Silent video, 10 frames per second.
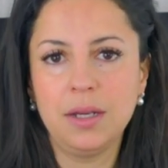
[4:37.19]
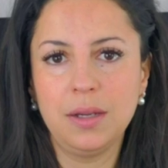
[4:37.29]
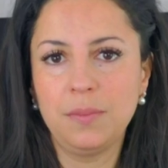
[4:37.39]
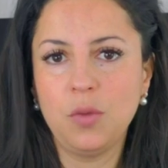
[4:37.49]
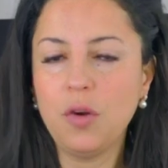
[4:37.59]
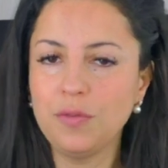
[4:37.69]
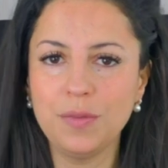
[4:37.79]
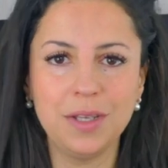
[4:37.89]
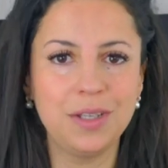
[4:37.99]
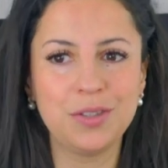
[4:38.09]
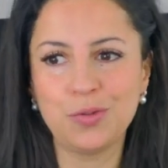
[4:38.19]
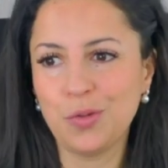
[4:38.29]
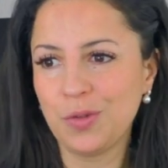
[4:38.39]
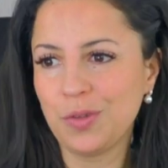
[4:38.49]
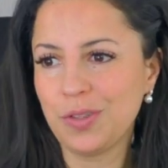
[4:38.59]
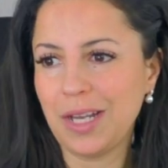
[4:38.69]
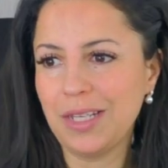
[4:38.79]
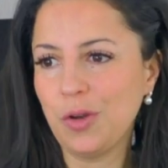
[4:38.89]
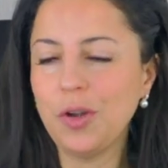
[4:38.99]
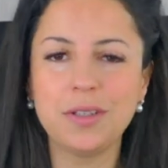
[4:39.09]
ähm, offen ist und
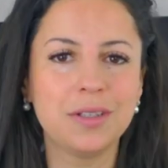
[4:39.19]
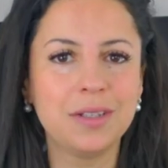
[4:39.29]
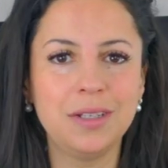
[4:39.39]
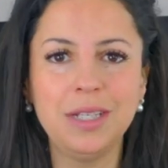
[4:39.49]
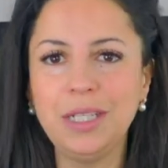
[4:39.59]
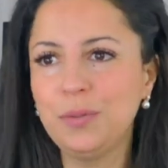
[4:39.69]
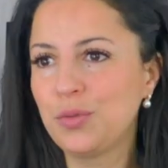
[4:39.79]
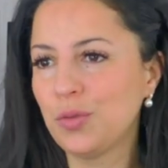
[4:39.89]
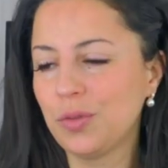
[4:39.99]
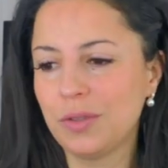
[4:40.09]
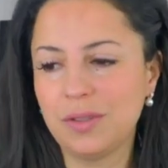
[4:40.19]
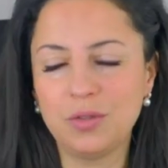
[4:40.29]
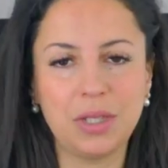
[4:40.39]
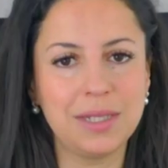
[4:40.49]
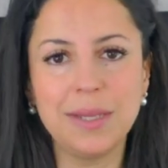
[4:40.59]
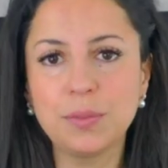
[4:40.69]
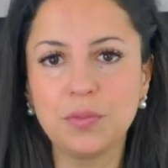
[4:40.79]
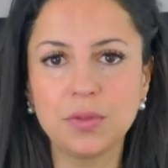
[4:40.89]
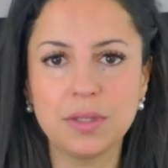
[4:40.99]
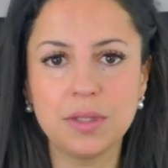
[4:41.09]
alle Leute liebt und total
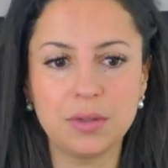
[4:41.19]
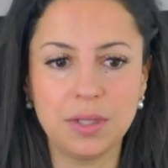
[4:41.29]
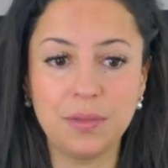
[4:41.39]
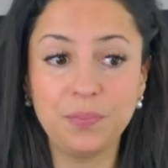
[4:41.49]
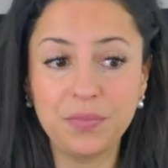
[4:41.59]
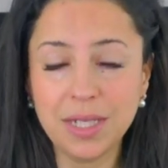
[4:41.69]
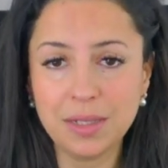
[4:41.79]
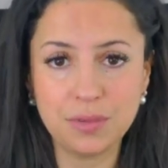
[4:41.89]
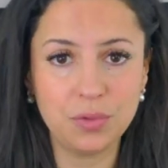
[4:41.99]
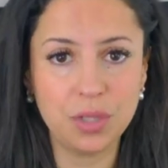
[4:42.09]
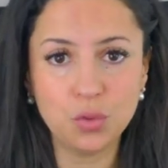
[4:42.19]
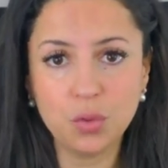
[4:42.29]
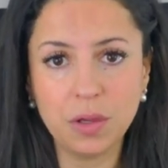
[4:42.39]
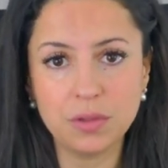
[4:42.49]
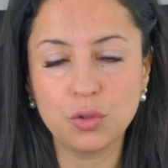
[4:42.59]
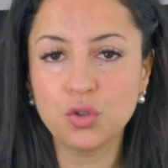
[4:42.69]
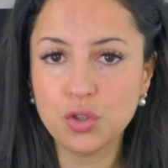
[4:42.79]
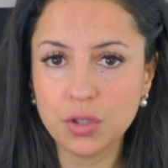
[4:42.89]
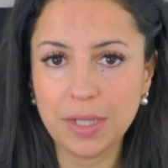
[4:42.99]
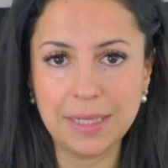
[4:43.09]
selbstbewusst ist, sondern wenn es von Natur aus ein
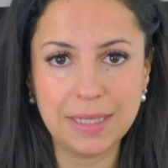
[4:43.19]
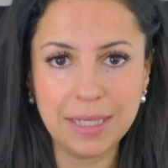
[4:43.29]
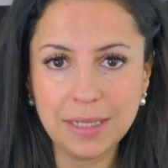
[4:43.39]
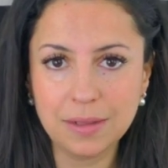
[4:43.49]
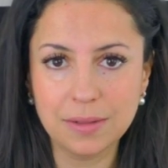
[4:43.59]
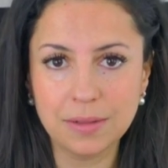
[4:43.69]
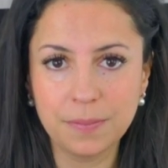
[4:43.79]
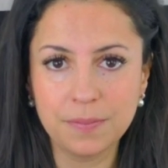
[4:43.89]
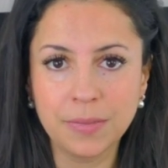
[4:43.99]
schüchternes Kind ist,